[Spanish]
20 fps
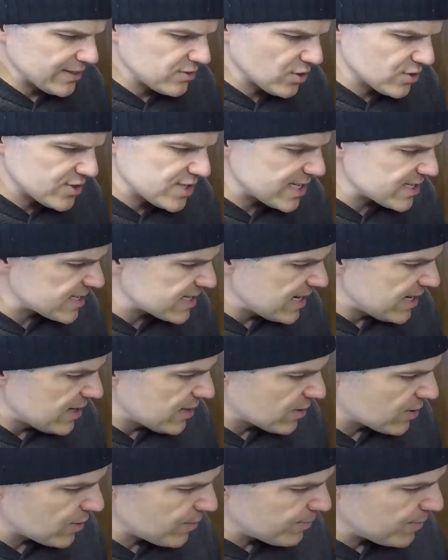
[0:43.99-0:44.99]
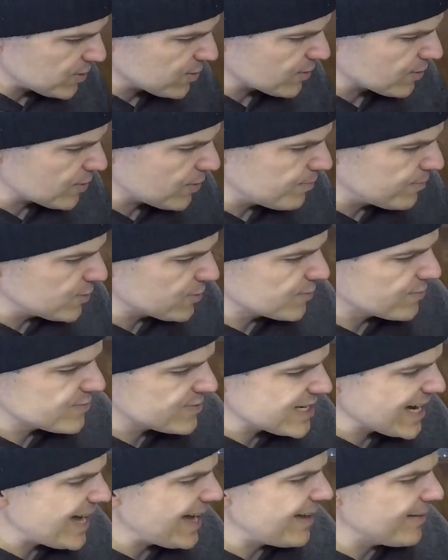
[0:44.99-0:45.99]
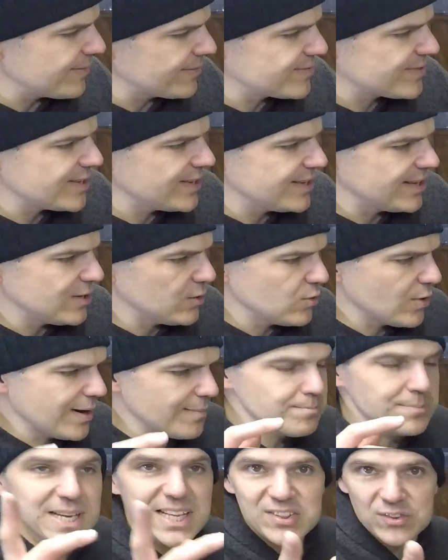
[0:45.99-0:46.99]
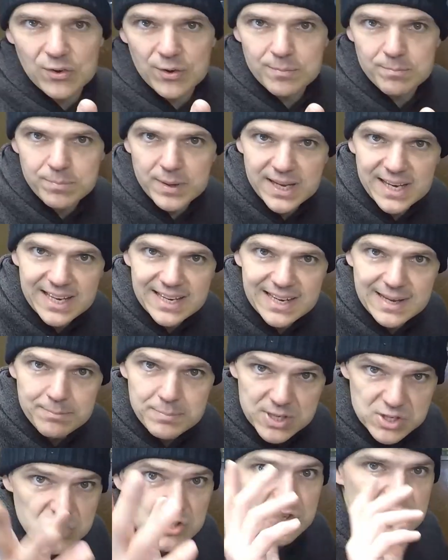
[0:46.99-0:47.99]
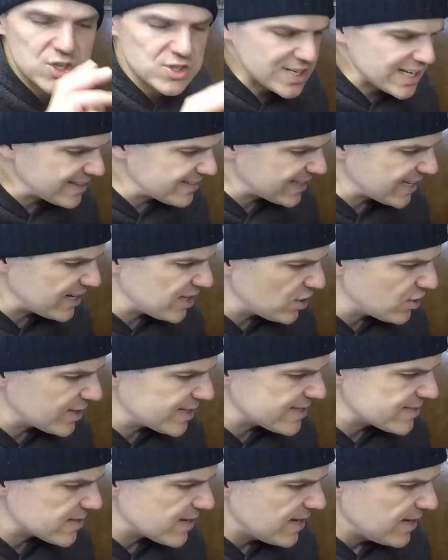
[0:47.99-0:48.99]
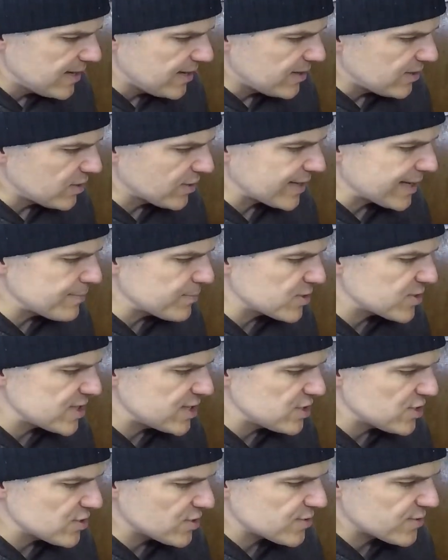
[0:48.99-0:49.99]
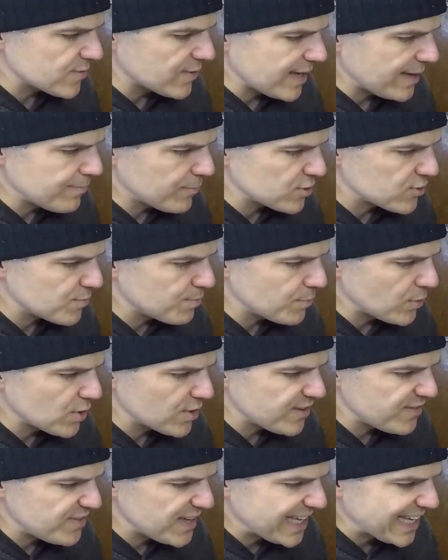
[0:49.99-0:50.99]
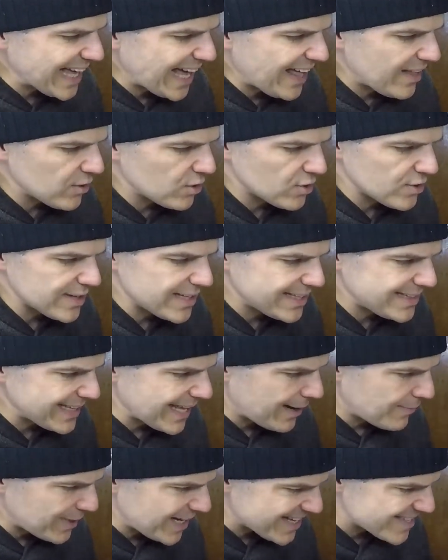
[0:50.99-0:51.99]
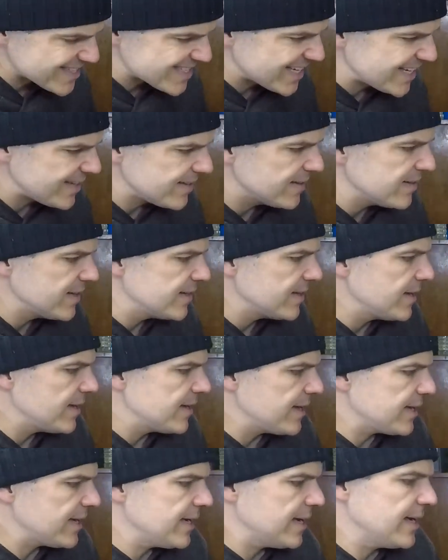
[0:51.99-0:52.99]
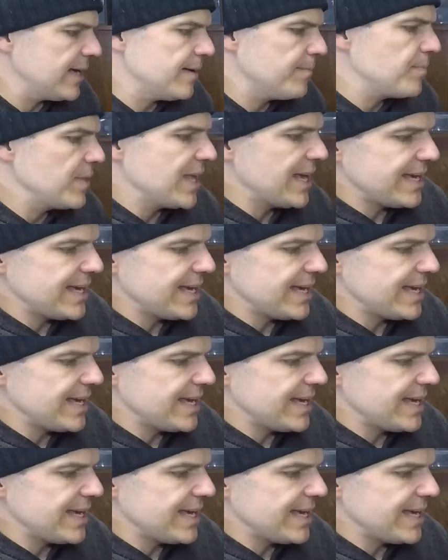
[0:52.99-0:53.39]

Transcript: Entonces, como, como ya se lo han visto en, episodios anteriores, lo que hemos hecho es hemos modificado esta base eh,